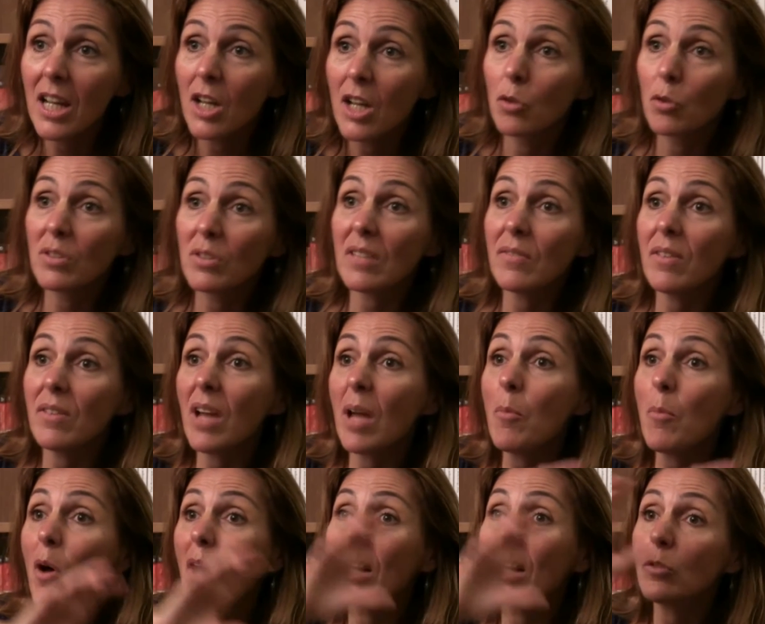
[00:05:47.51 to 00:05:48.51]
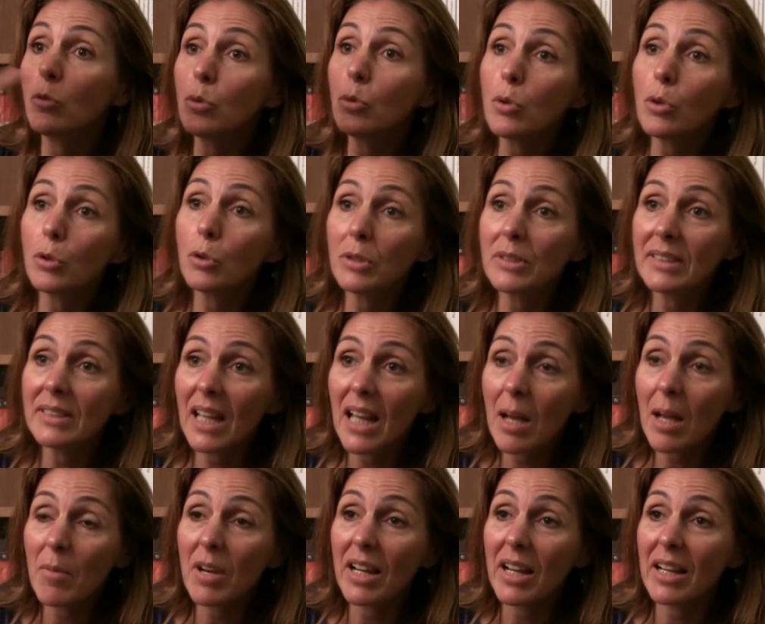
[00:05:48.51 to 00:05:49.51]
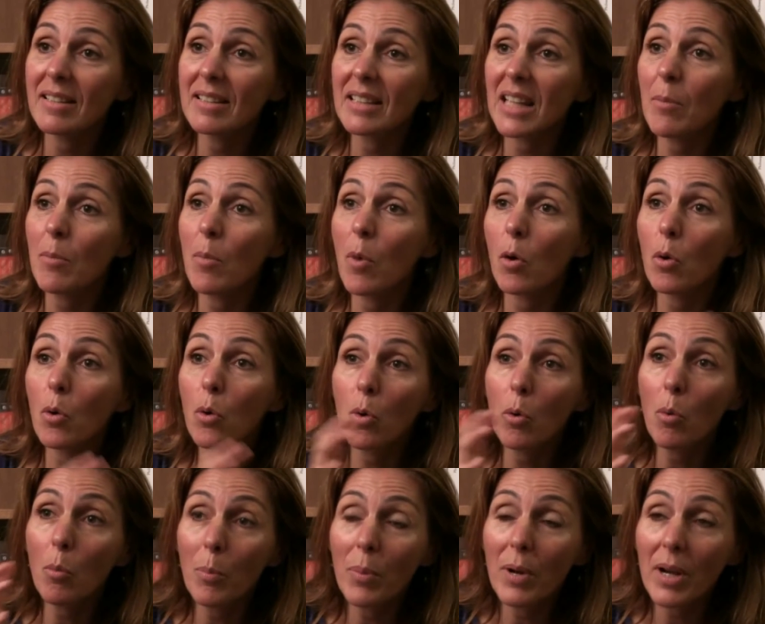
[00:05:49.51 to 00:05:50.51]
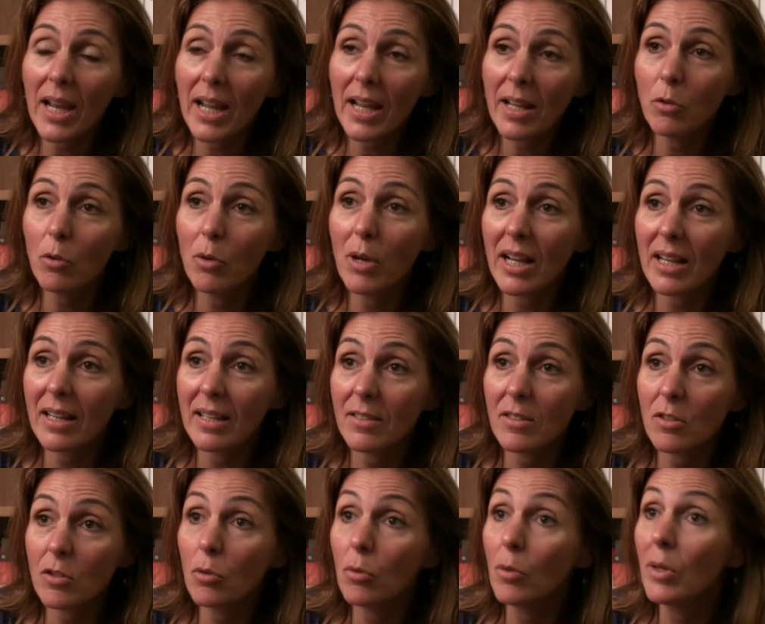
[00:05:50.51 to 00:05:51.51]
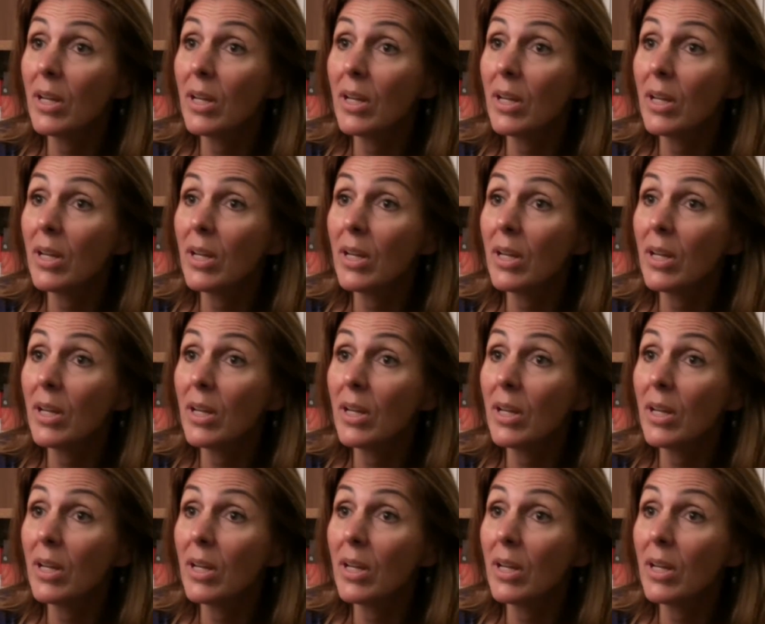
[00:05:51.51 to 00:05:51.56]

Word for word: Donc ça fait vraiment un tour de table extrêmement complet de la question